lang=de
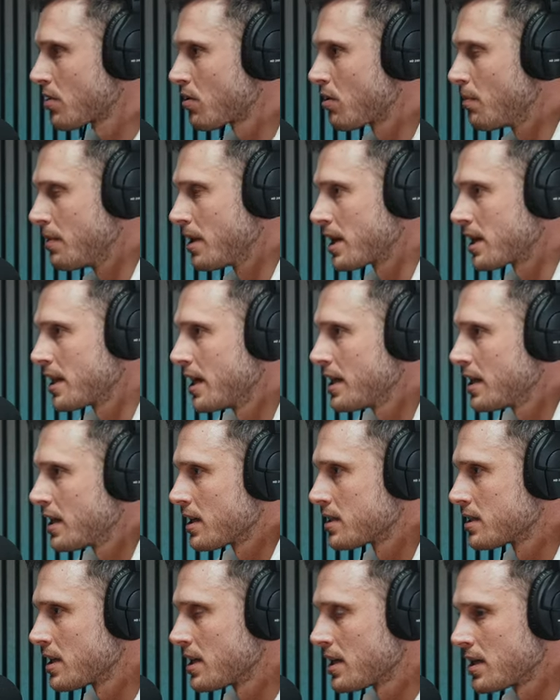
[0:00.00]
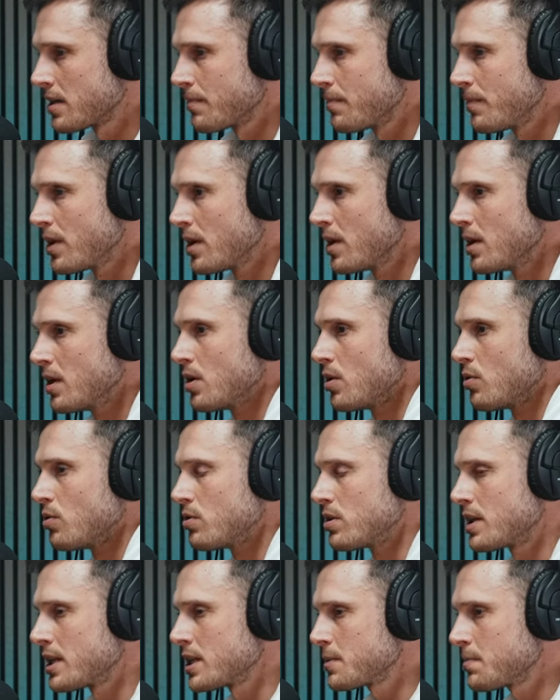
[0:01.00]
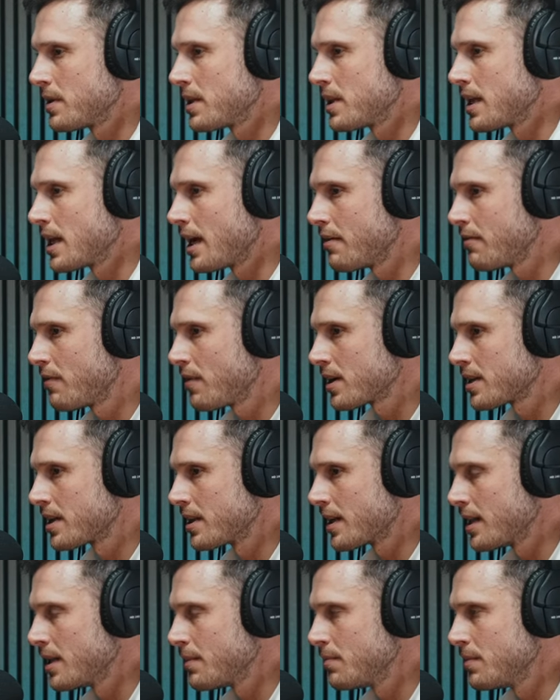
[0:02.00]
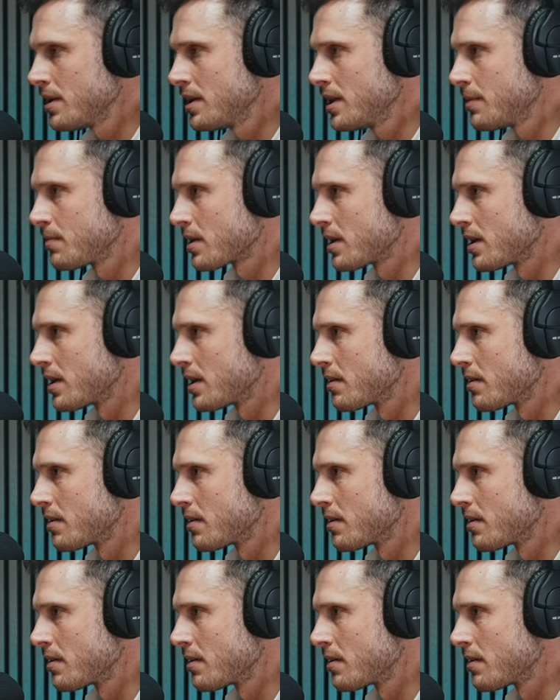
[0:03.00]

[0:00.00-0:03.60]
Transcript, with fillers: kommen mehr kleinere Sachen und dass man die einfach dann alle mitnehmen kann.